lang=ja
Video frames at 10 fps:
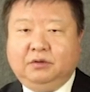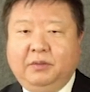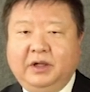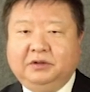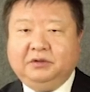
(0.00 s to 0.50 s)

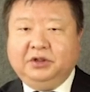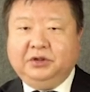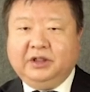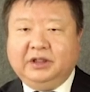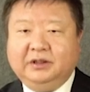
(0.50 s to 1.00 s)
コメントに
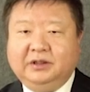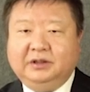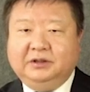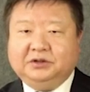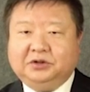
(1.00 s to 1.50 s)
より
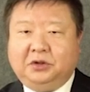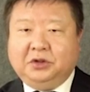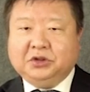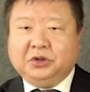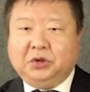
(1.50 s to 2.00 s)

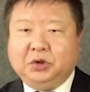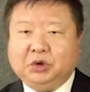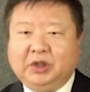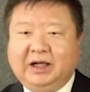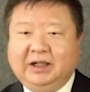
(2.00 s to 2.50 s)

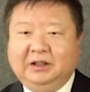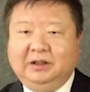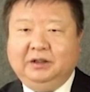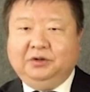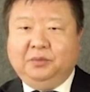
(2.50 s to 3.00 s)
ソースコードが
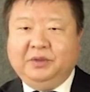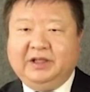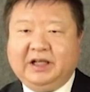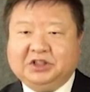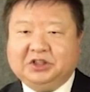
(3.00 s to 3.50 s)
読
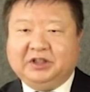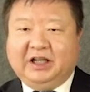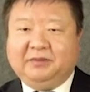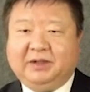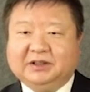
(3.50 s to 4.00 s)
みやすく
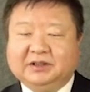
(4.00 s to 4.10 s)
なりま